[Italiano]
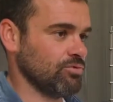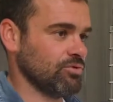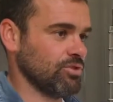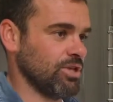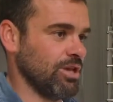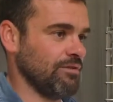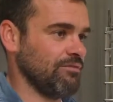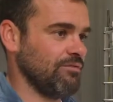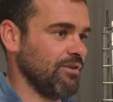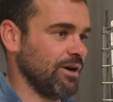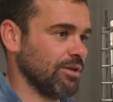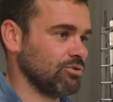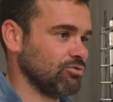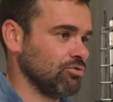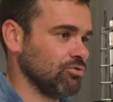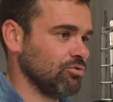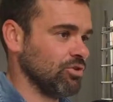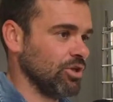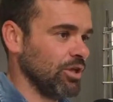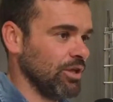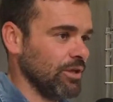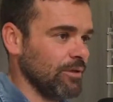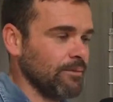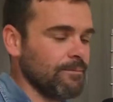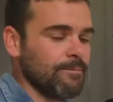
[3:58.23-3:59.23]
che è fatto
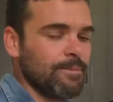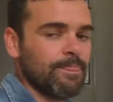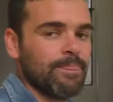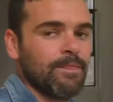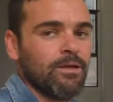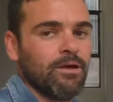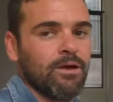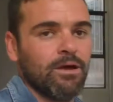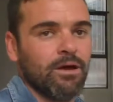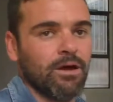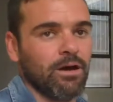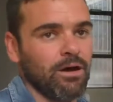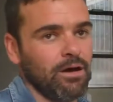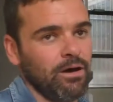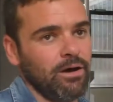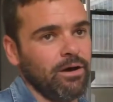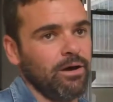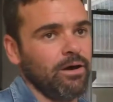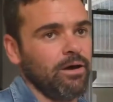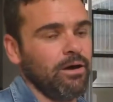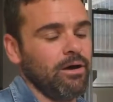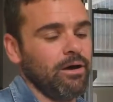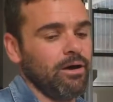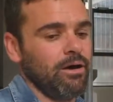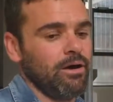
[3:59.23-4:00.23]
di
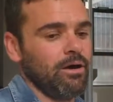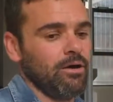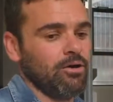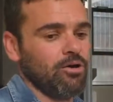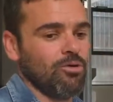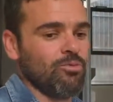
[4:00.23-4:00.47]
uh,